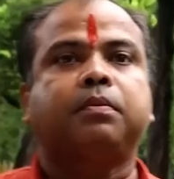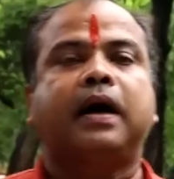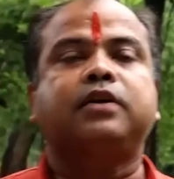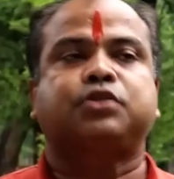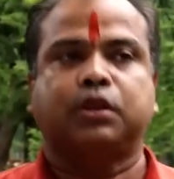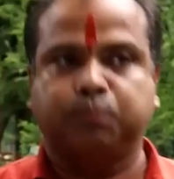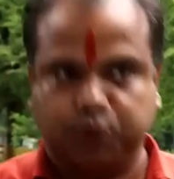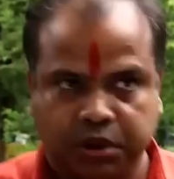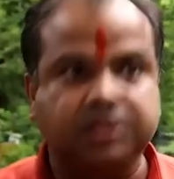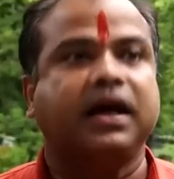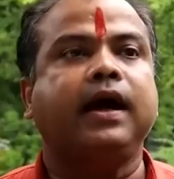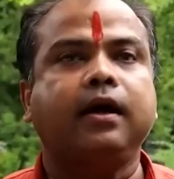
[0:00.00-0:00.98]
भगवान
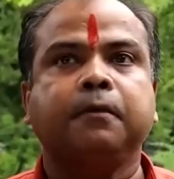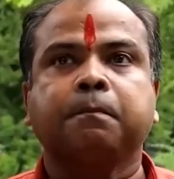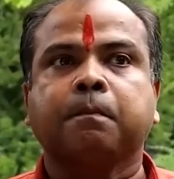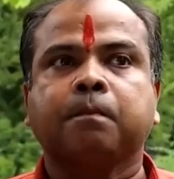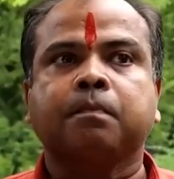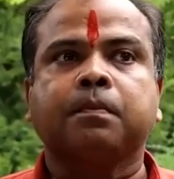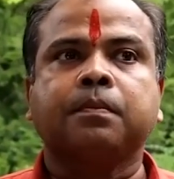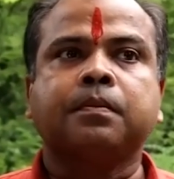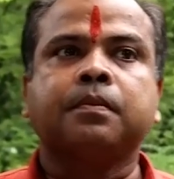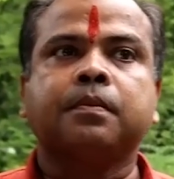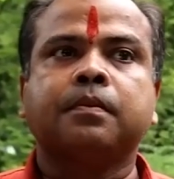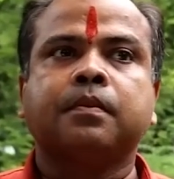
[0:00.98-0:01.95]
सदबुद्धि दे
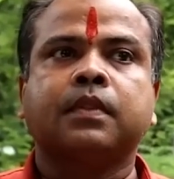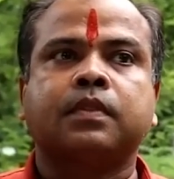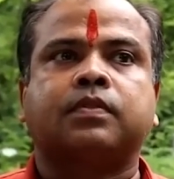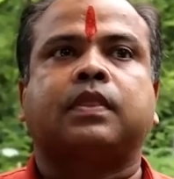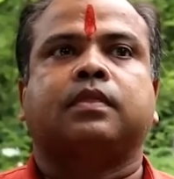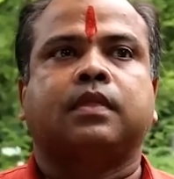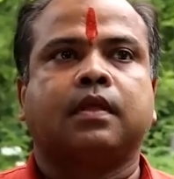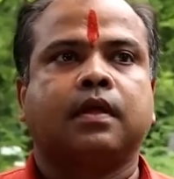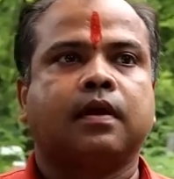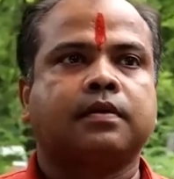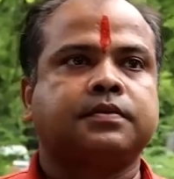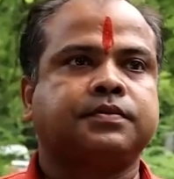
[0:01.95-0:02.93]
इसके
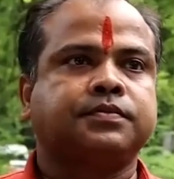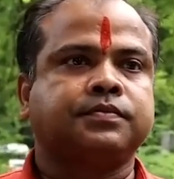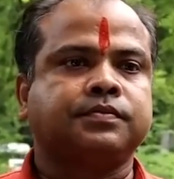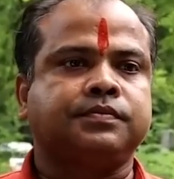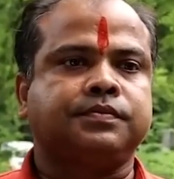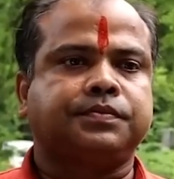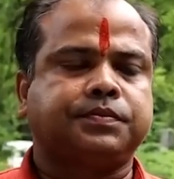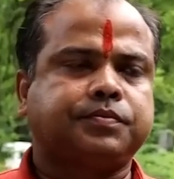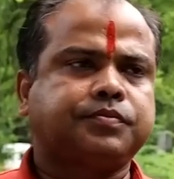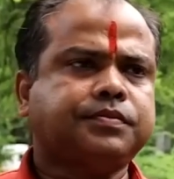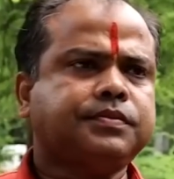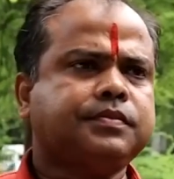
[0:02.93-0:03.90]
पीछे भी कुछ है
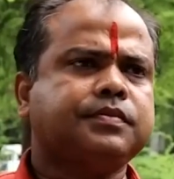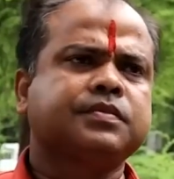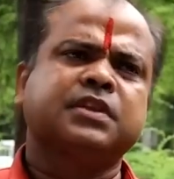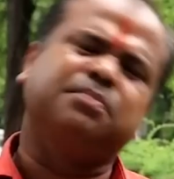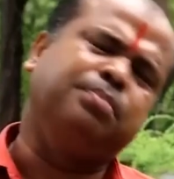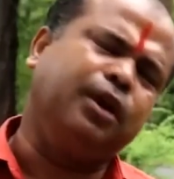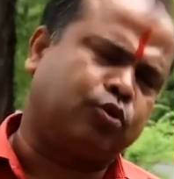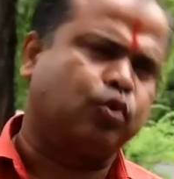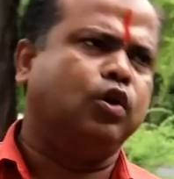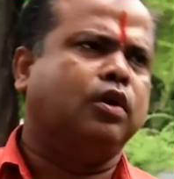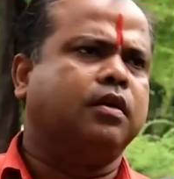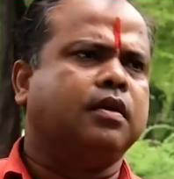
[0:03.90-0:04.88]

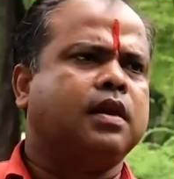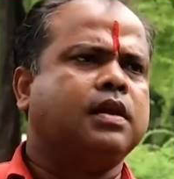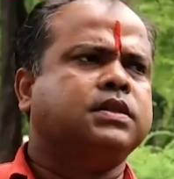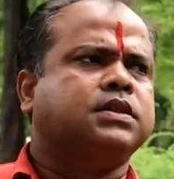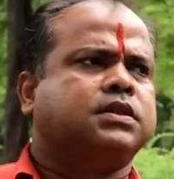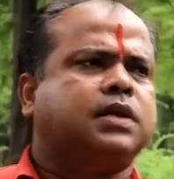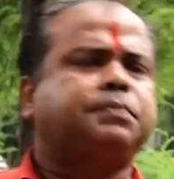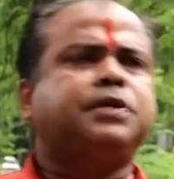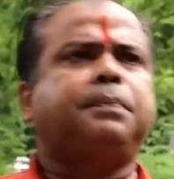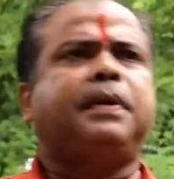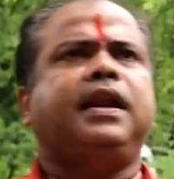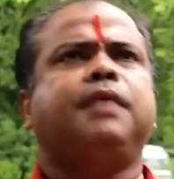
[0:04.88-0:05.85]
बिल्कुल
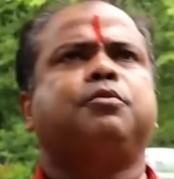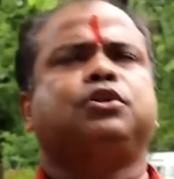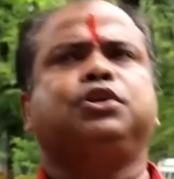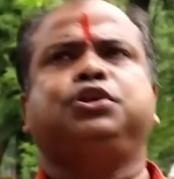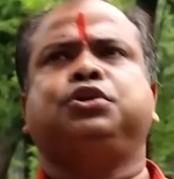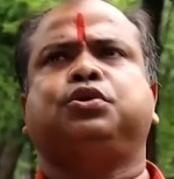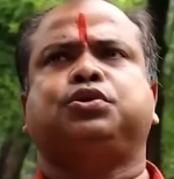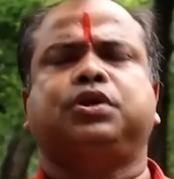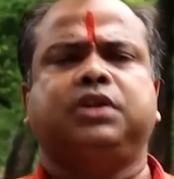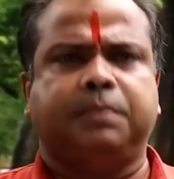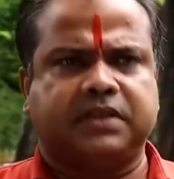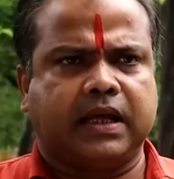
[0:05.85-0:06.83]
सबसे पहले मोदी जी को
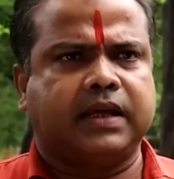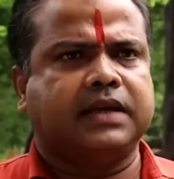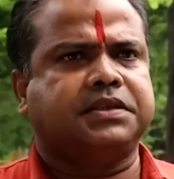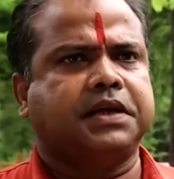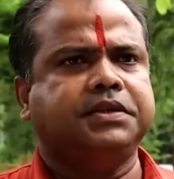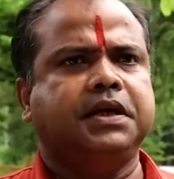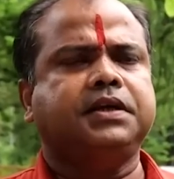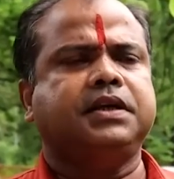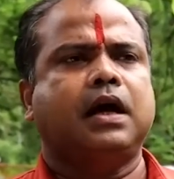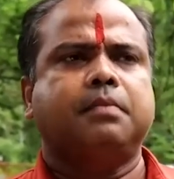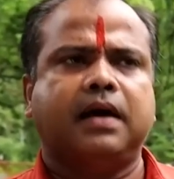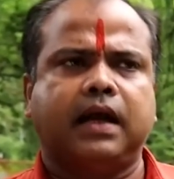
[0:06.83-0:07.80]
तो ये बताना चाहिए
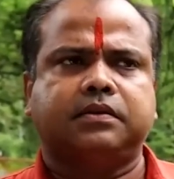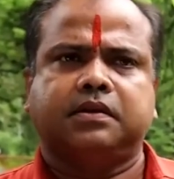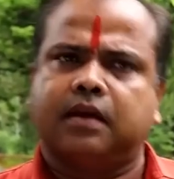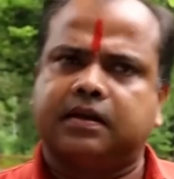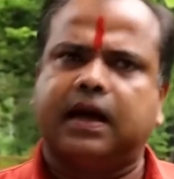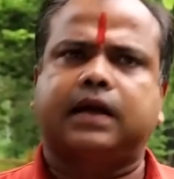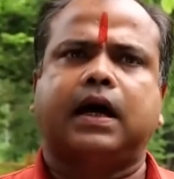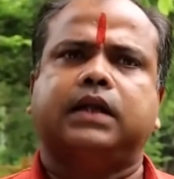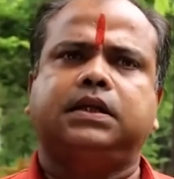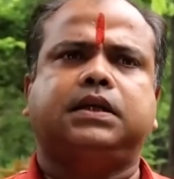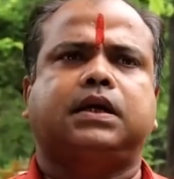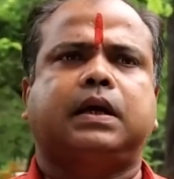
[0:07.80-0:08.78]
कि हमारा तिरंगा
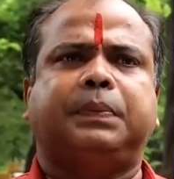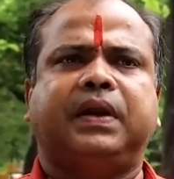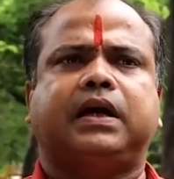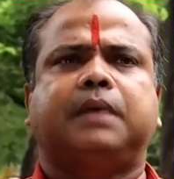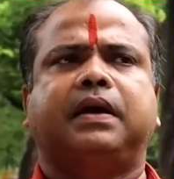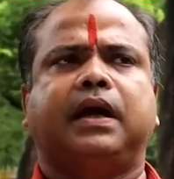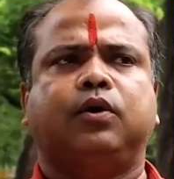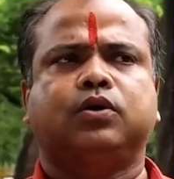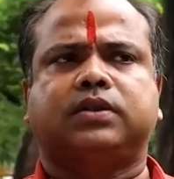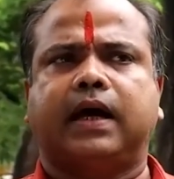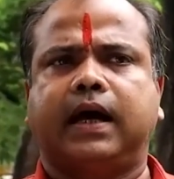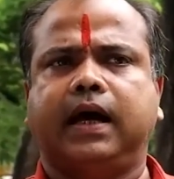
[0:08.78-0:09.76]
खादी के कपड़े का बना
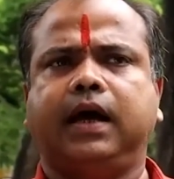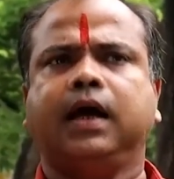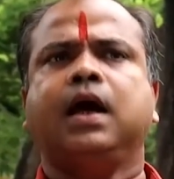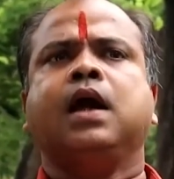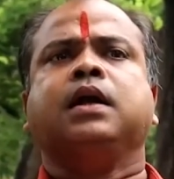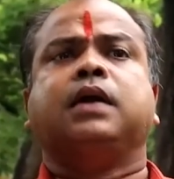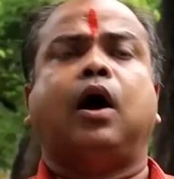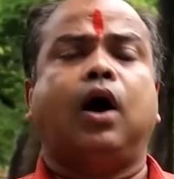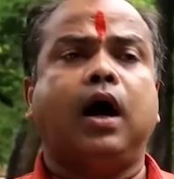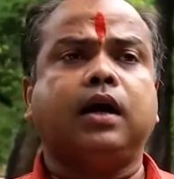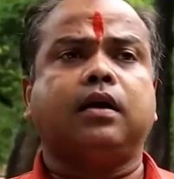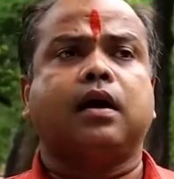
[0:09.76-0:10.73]
होता है
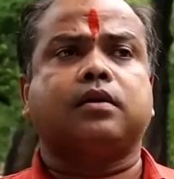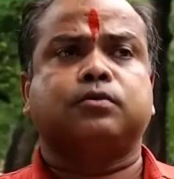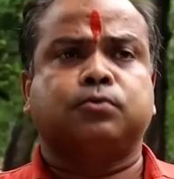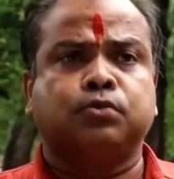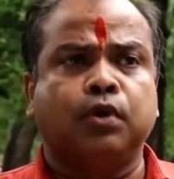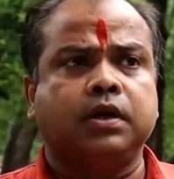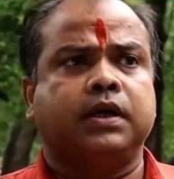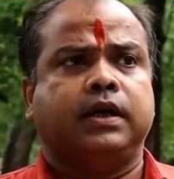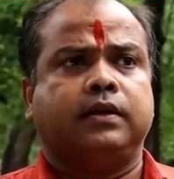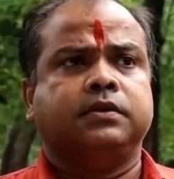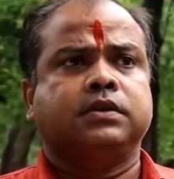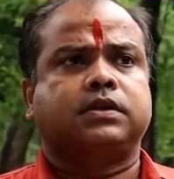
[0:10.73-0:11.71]
और
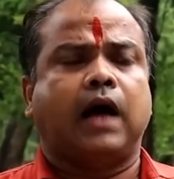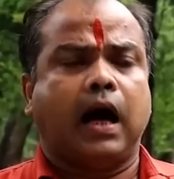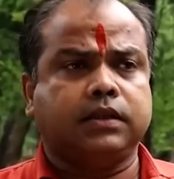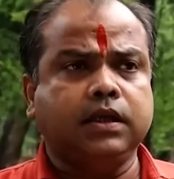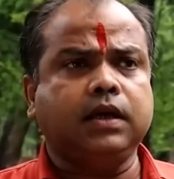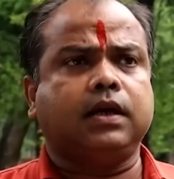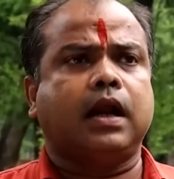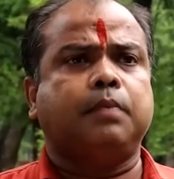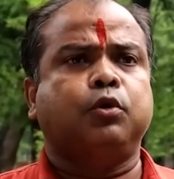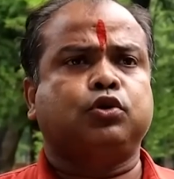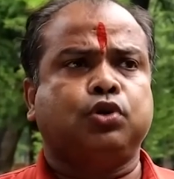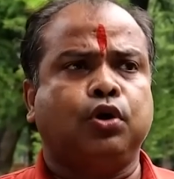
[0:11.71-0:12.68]
उन्होंने खादी
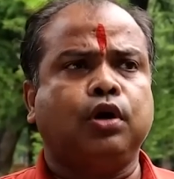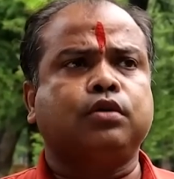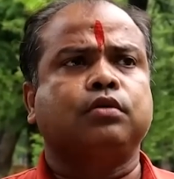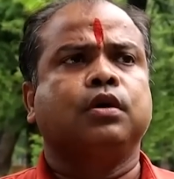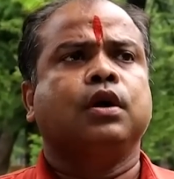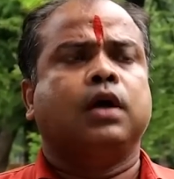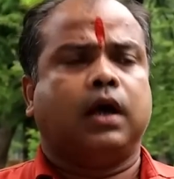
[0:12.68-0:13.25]
ग्रामोद्योग